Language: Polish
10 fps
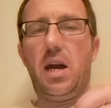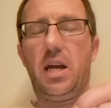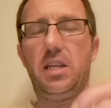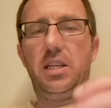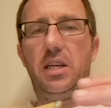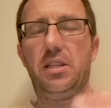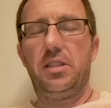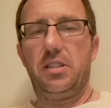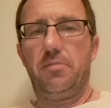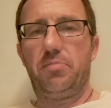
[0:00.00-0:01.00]
a nie,
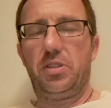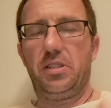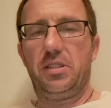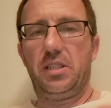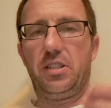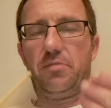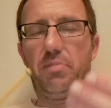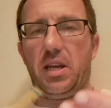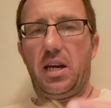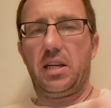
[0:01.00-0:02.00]
że przez nasz
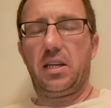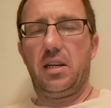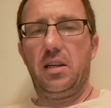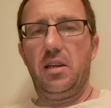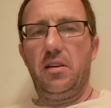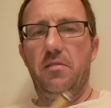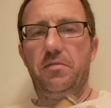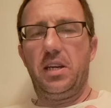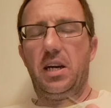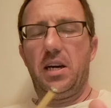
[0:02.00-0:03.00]
brak
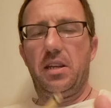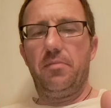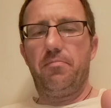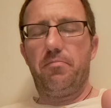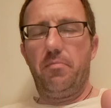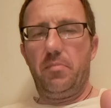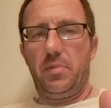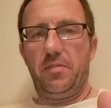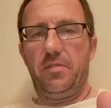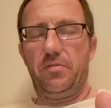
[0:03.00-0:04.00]
wiary,
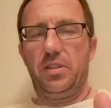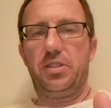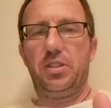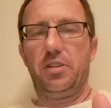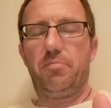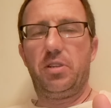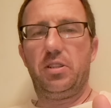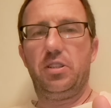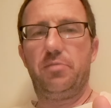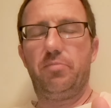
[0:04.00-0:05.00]
wewnętrznych
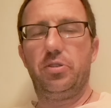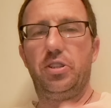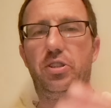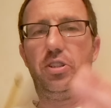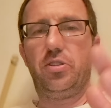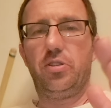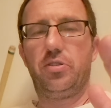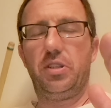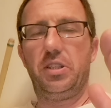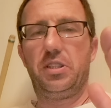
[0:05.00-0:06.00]
predyspozycji, to,
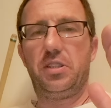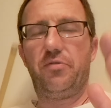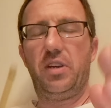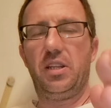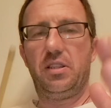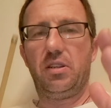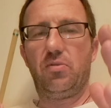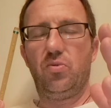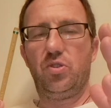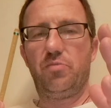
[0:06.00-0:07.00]
co jest święte
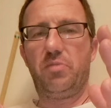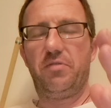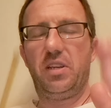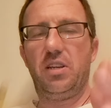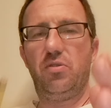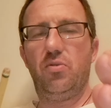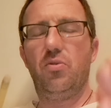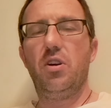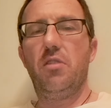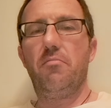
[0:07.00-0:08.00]
ku zbawieniu,
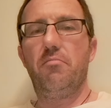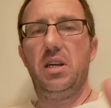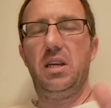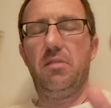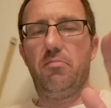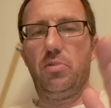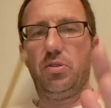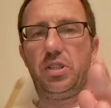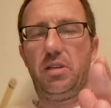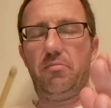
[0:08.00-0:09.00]
my
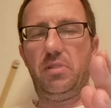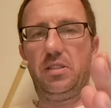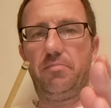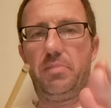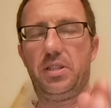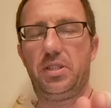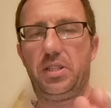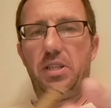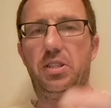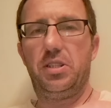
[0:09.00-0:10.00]
możemy
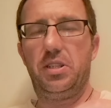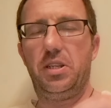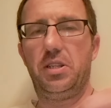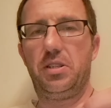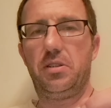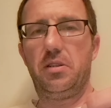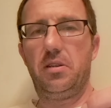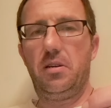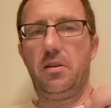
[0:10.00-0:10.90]
zbezcześcić.